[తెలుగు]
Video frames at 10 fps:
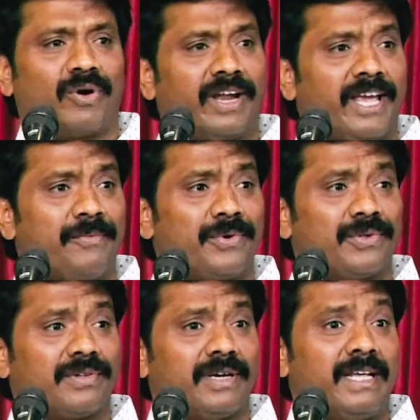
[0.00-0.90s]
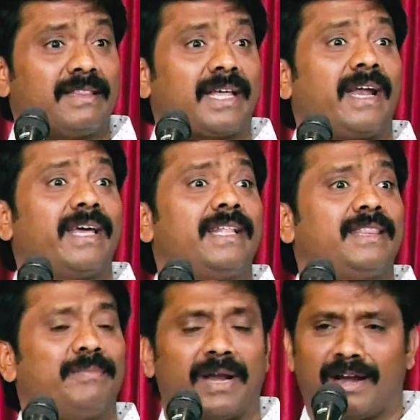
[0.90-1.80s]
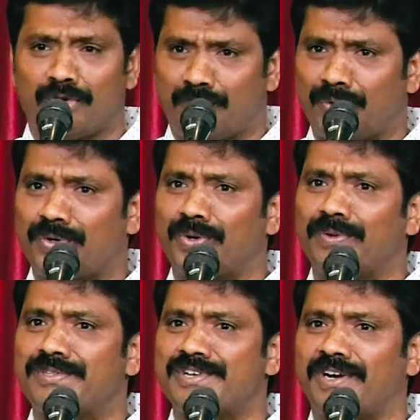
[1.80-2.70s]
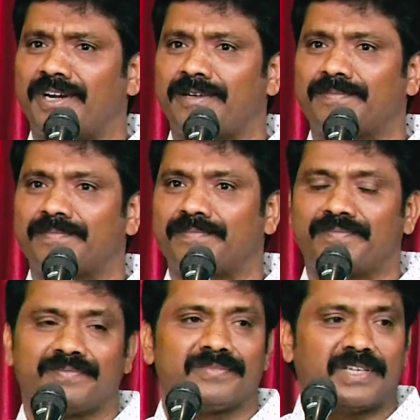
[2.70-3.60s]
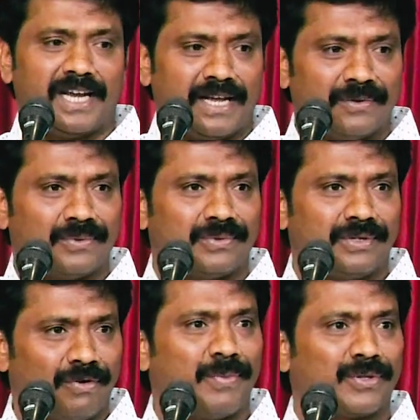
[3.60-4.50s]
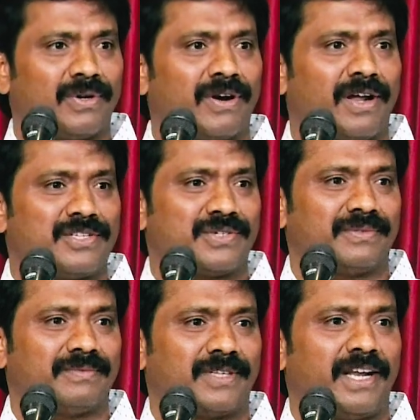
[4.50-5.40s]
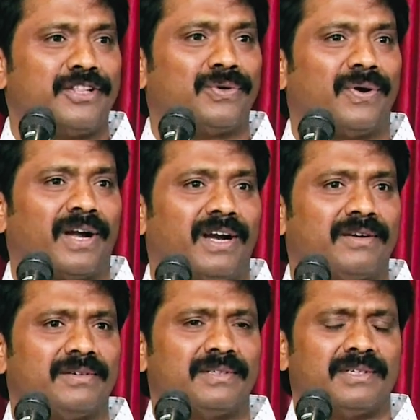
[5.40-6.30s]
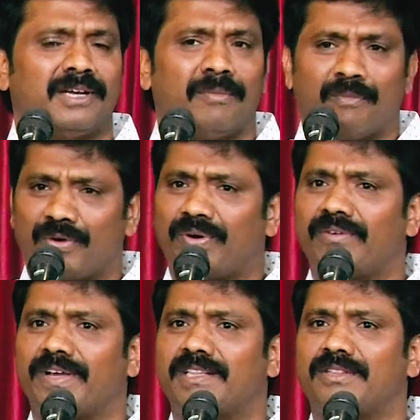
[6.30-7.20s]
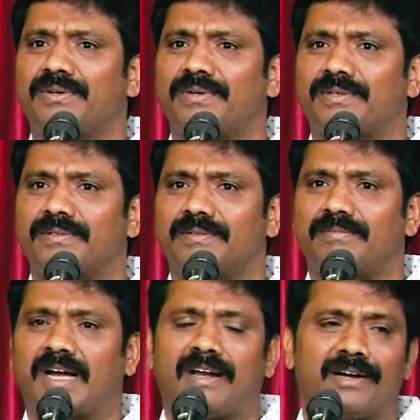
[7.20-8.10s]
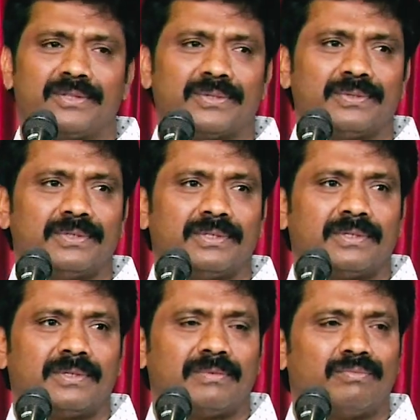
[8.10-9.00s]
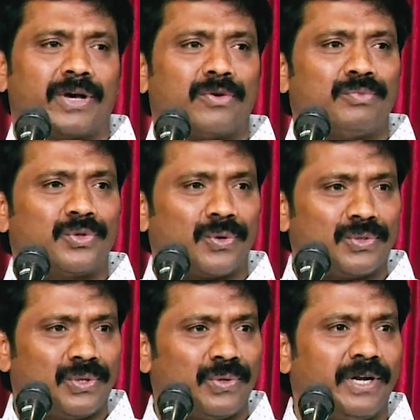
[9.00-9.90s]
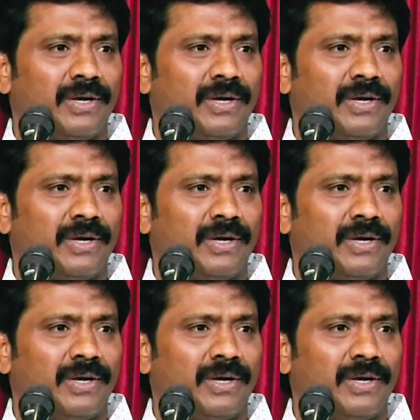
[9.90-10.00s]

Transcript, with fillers: ఒకడికేమో నీ తల ఎత్తి మరలా నువ్వు పొగొట్టుకున్న ఉద్యోగాన్ని నీకు ఇవ్వబోతున్నాడు రాజు తల ఎత్తుకో అన్నాడు మరొకడు వ్యక్తితో మాట్లాడుతూ మరో మూడు రోజుల్లో